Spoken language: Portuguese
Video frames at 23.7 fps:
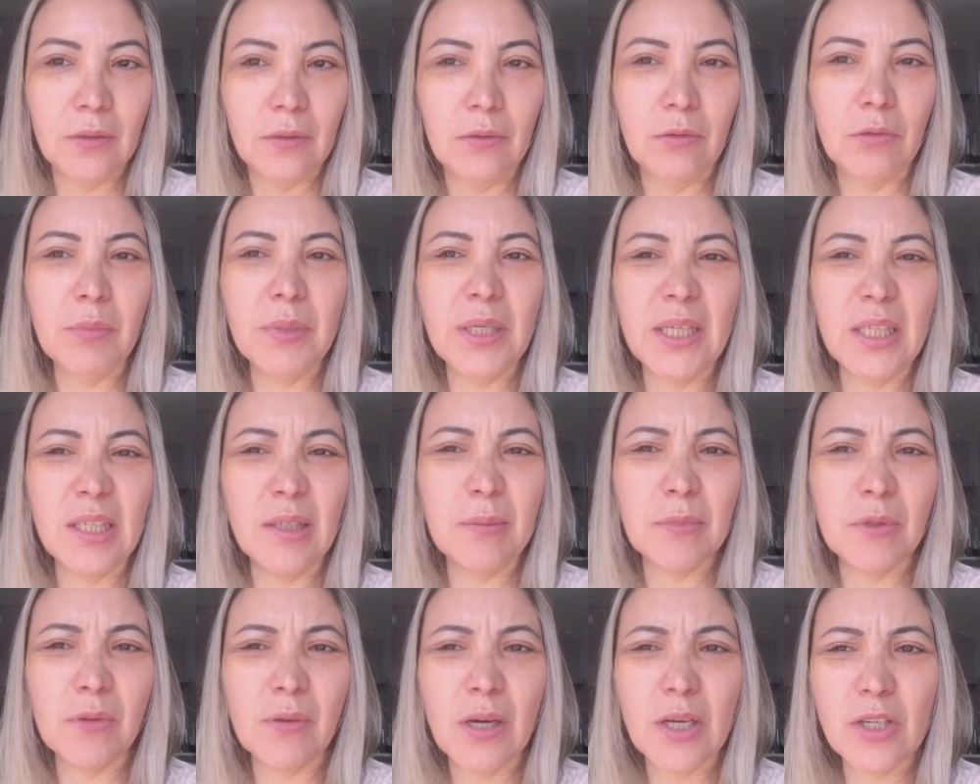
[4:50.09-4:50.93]
No
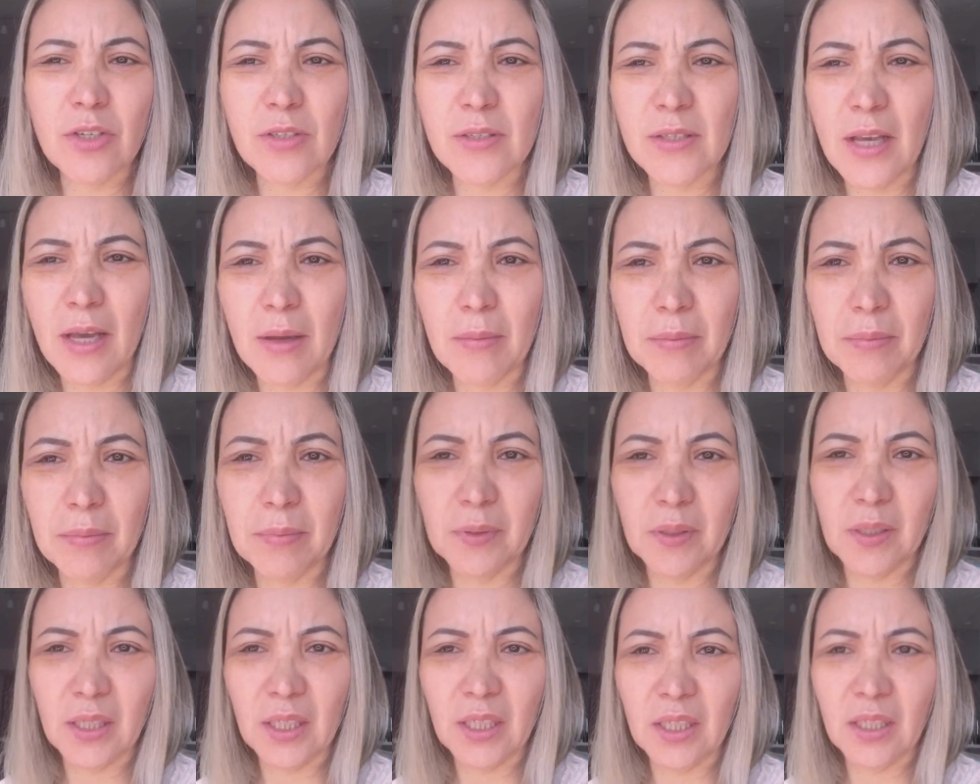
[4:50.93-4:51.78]
mínimo, eu acho, sabe?
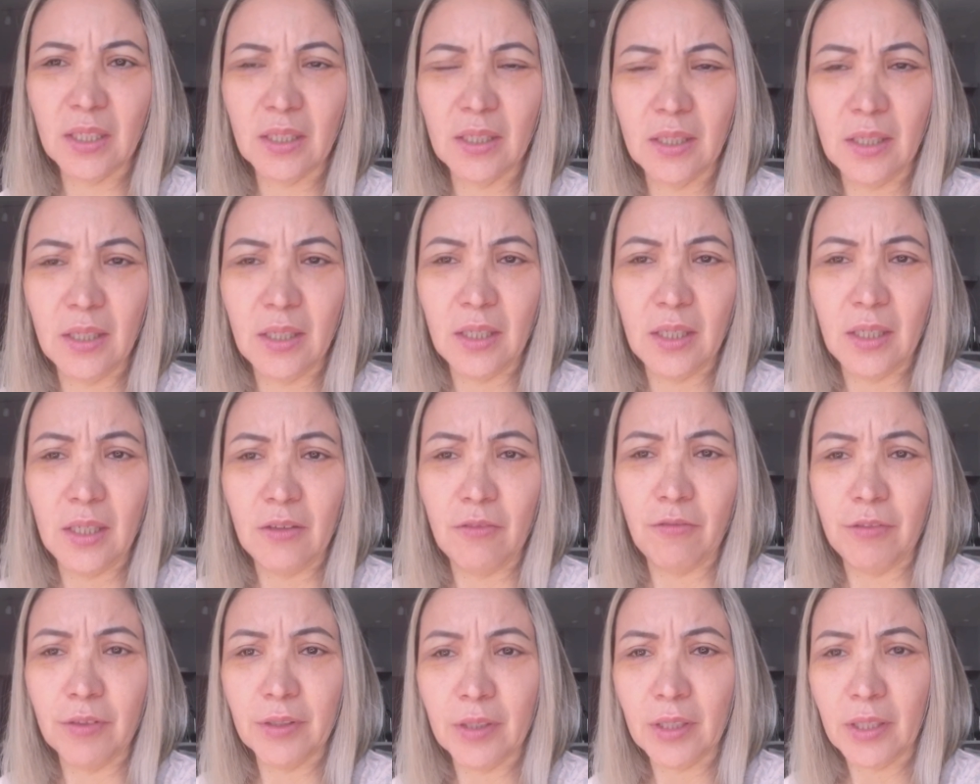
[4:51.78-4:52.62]
Porque
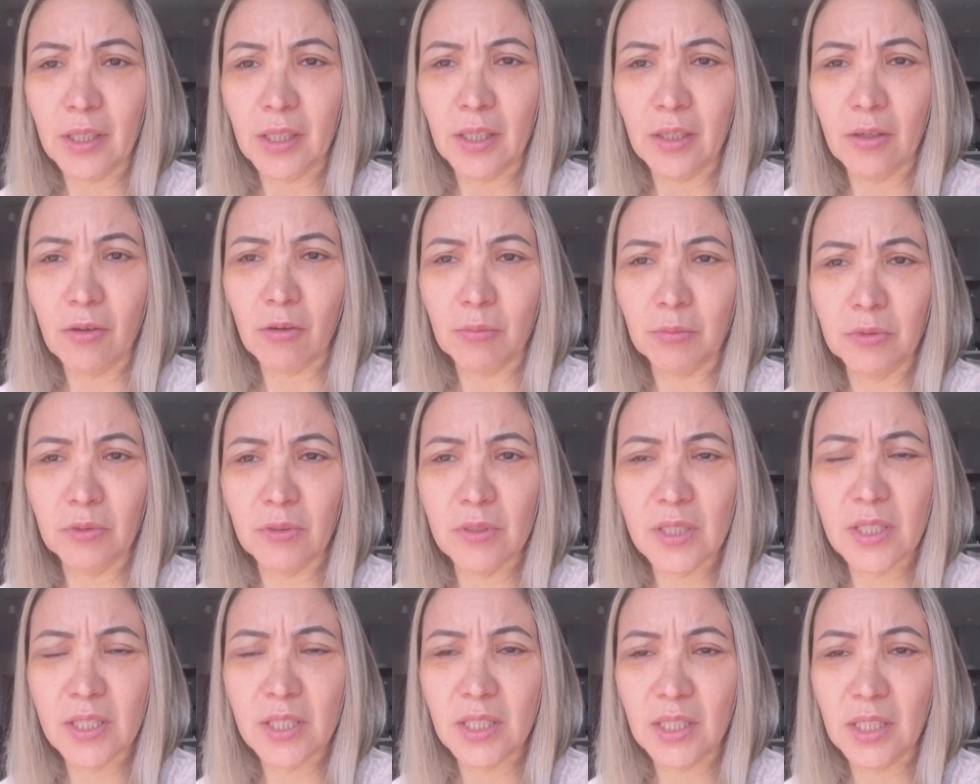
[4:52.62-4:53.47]
fica aquele
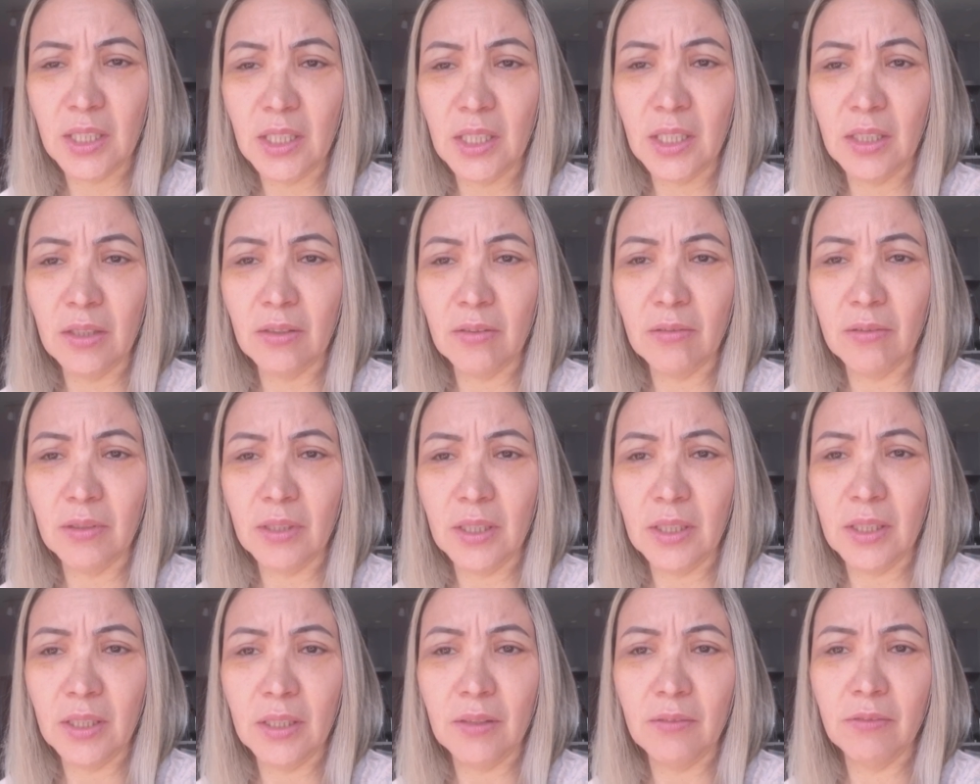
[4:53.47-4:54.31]
incômodozinho
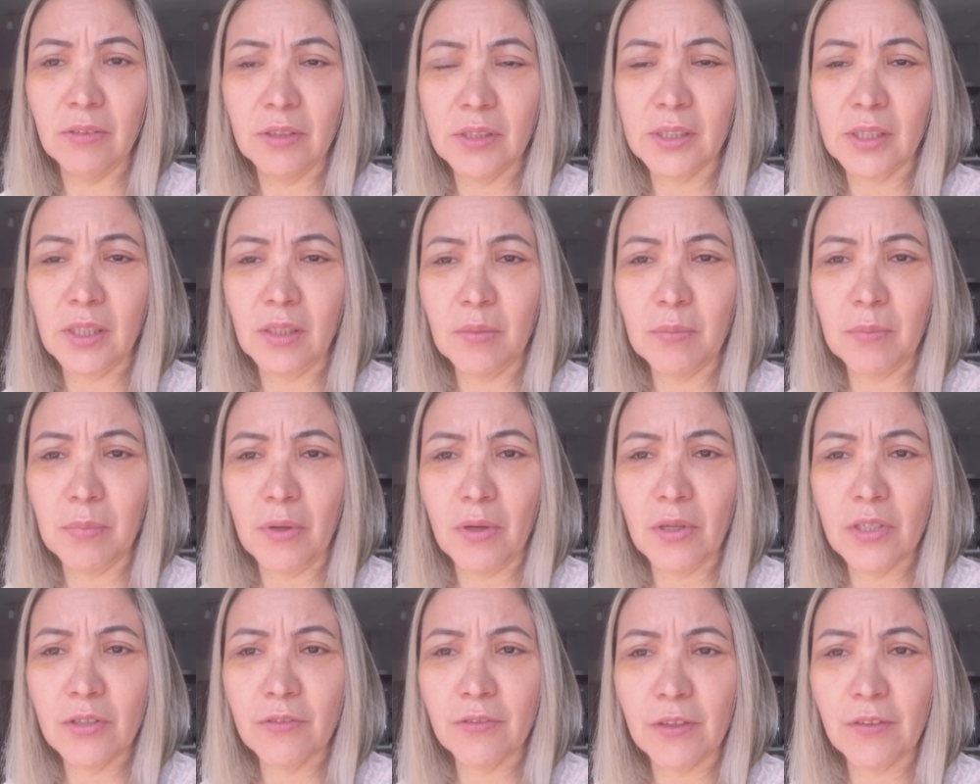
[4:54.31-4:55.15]
e você não
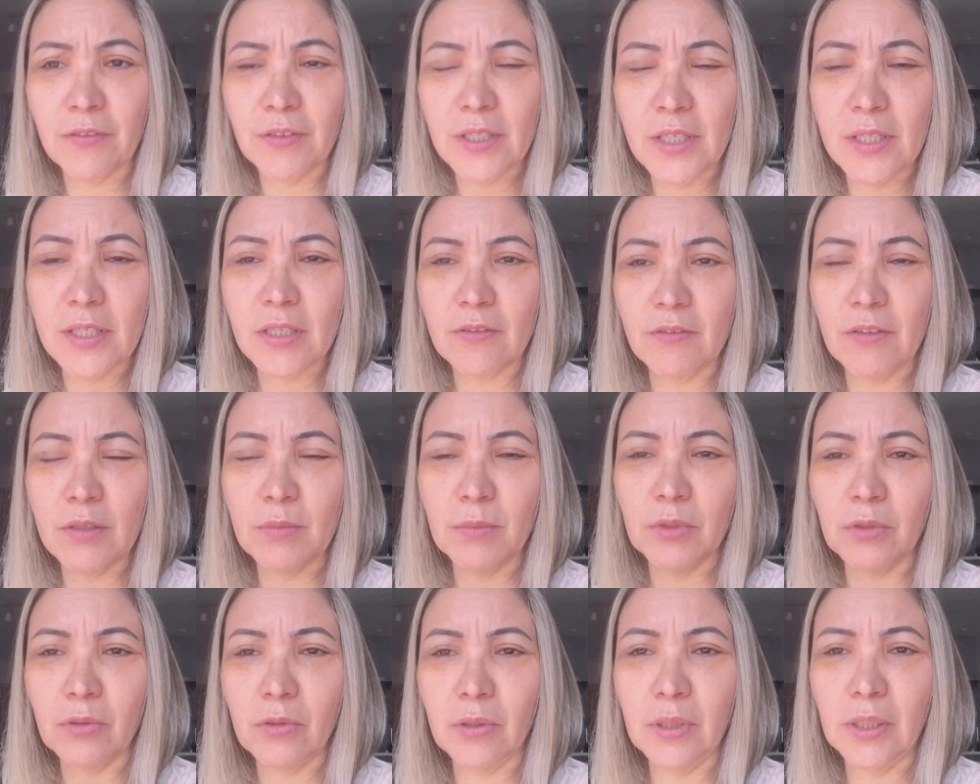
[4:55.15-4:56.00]
pode ficar fazendo serviço
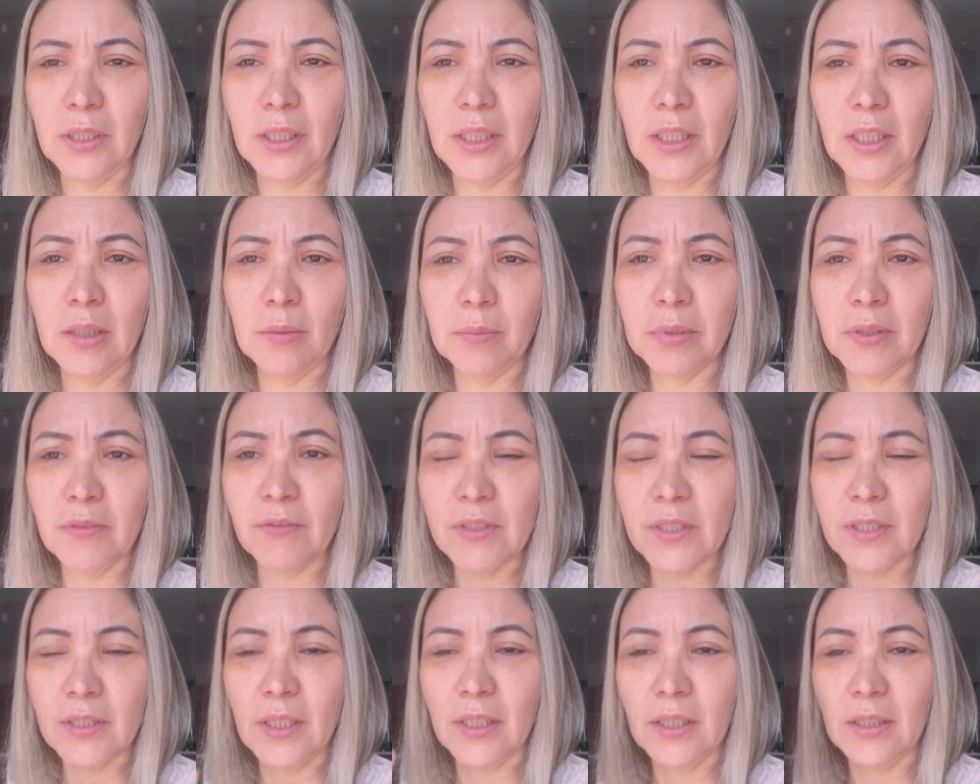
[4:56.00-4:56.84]
muito corrido, porque
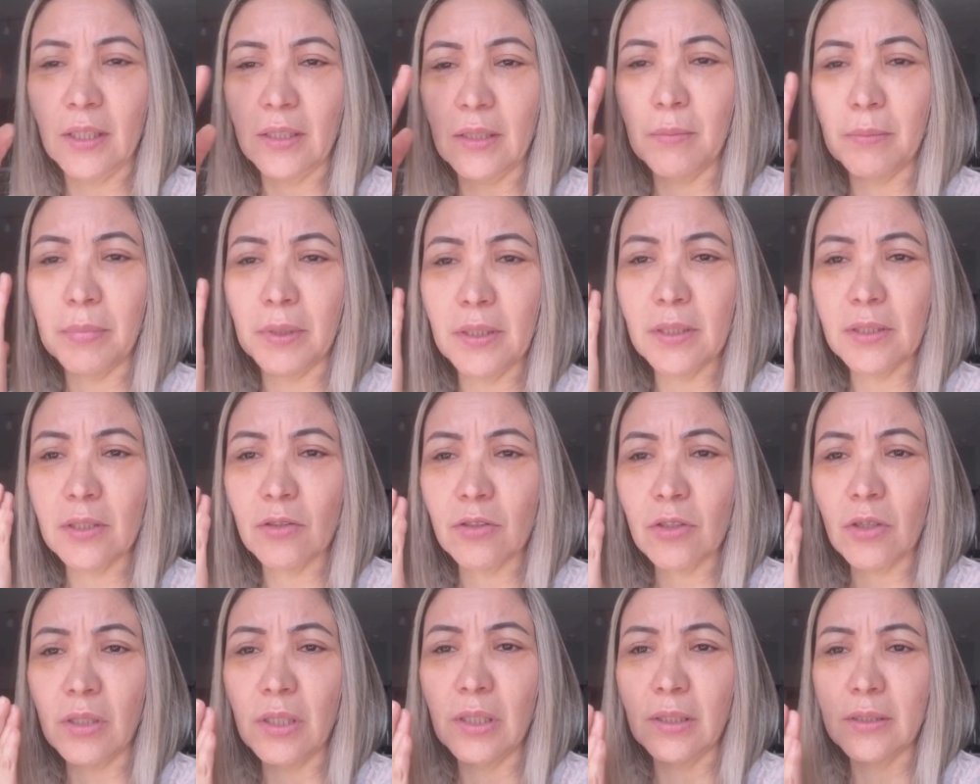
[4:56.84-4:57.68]
você tem que estar tá limpando
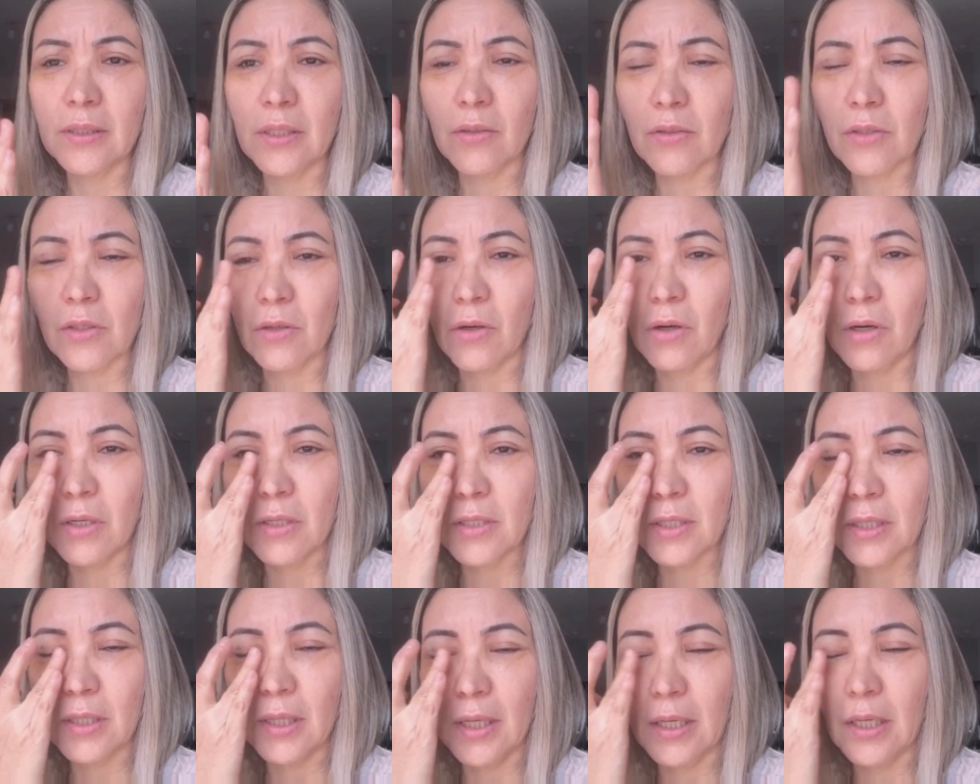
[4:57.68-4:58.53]
seus olhos, seus
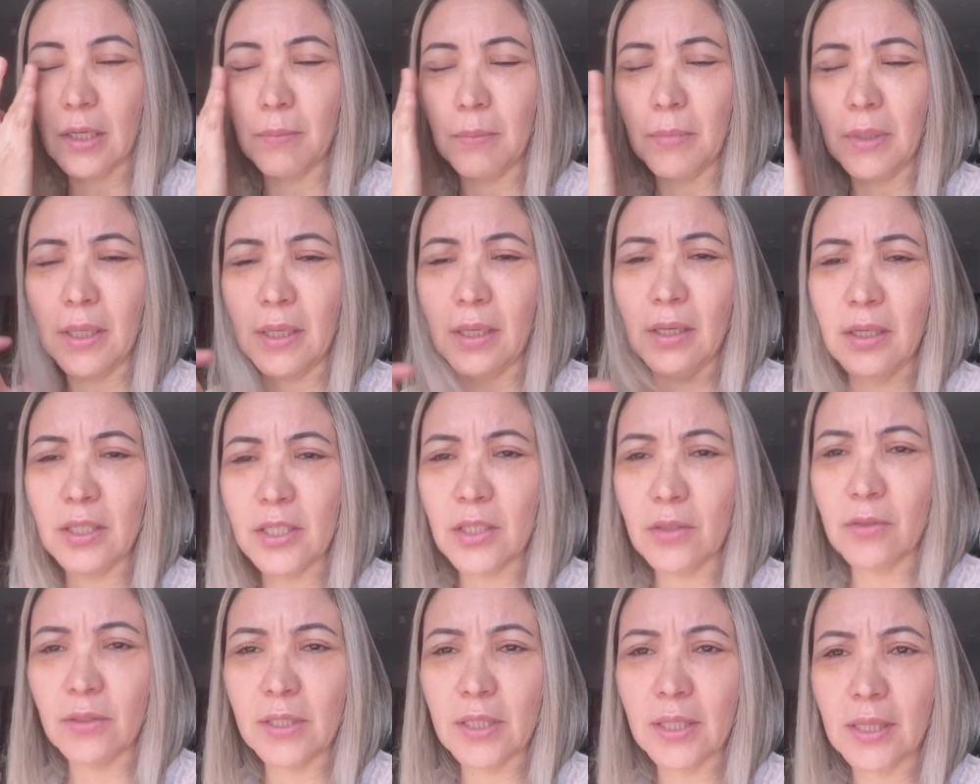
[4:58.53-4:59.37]
olhos, que
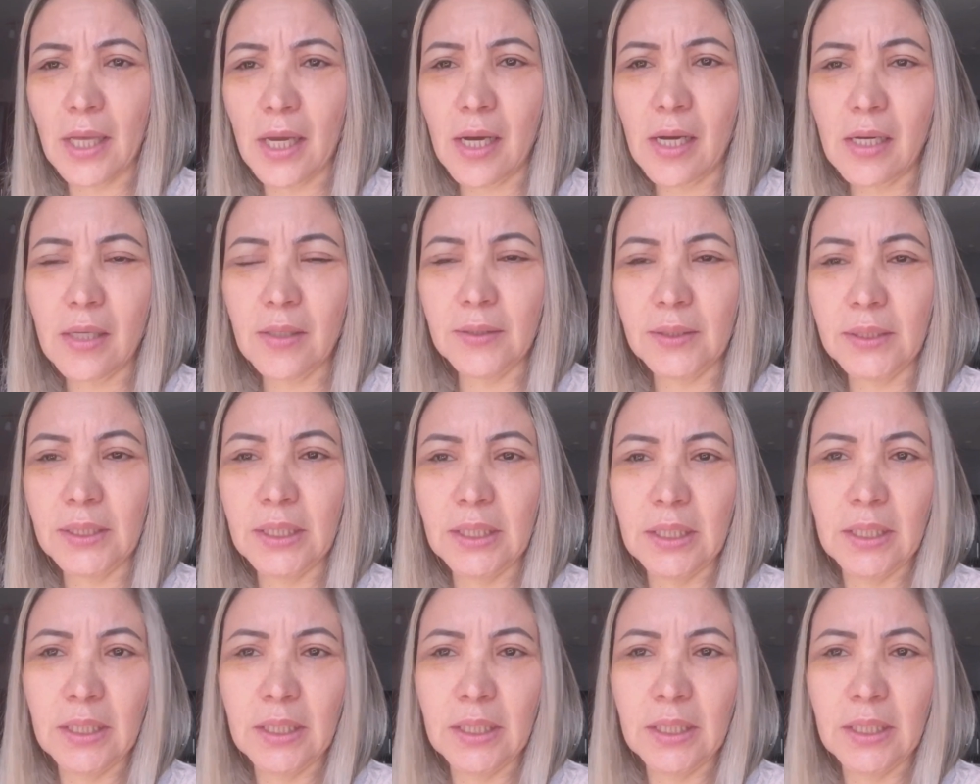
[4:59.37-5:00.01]
lacrimeja, coisa e tal.